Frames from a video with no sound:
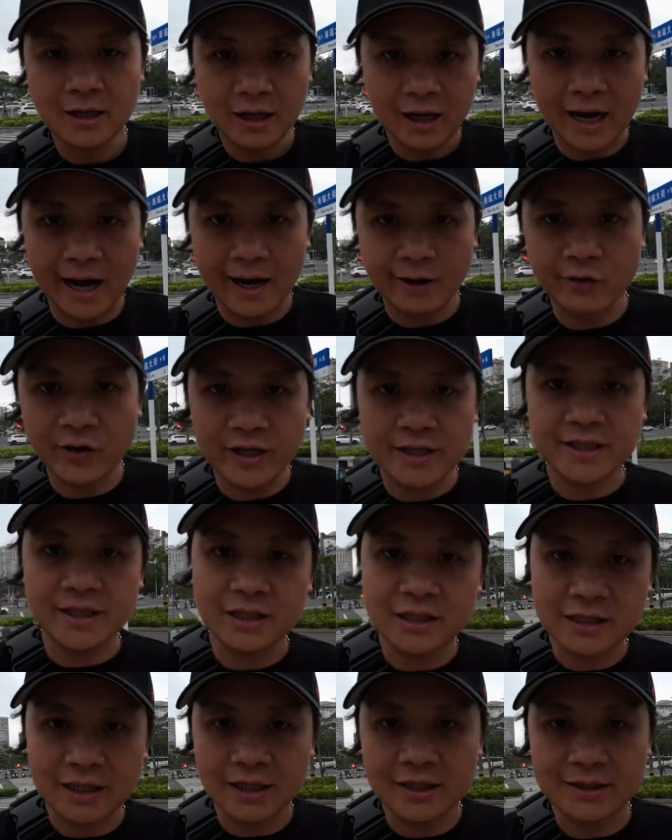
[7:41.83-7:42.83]
海瑞
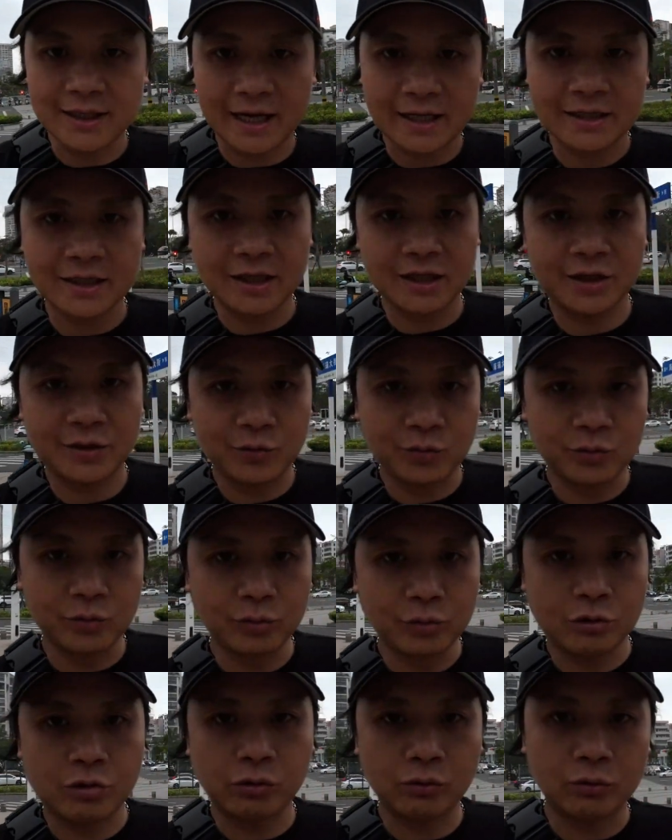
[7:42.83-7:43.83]
精神在这里
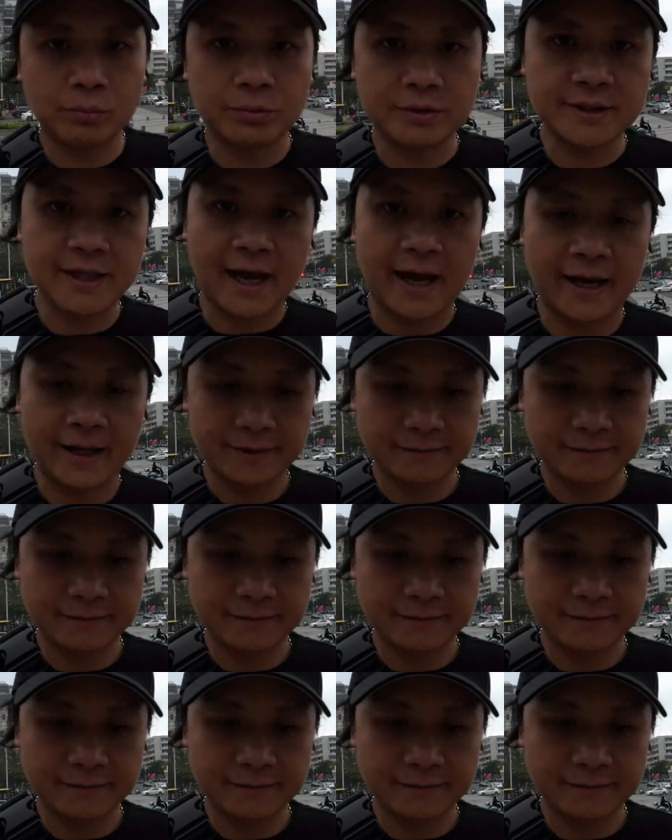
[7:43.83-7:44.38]
无处不在。